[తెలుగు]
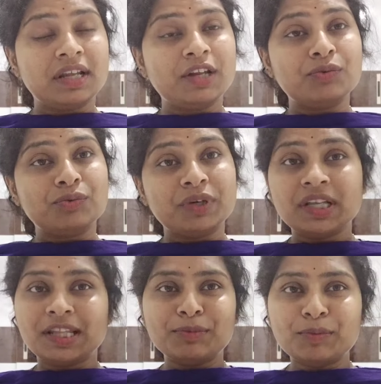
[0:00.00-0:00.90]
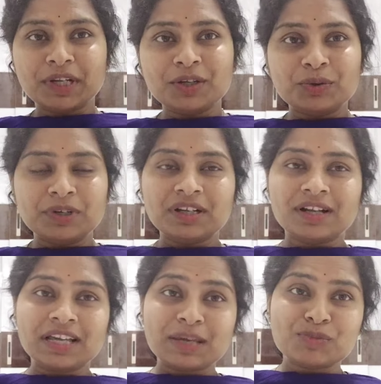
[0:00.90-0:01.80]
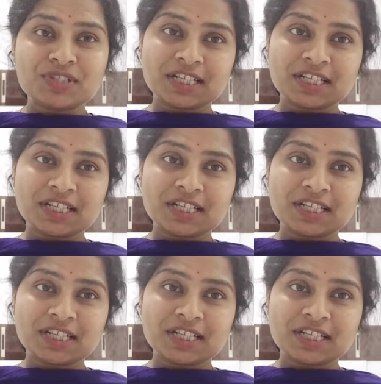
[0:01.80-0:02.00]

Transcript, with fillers: నేను ఉండేదేమో మణికొండ నాకేమో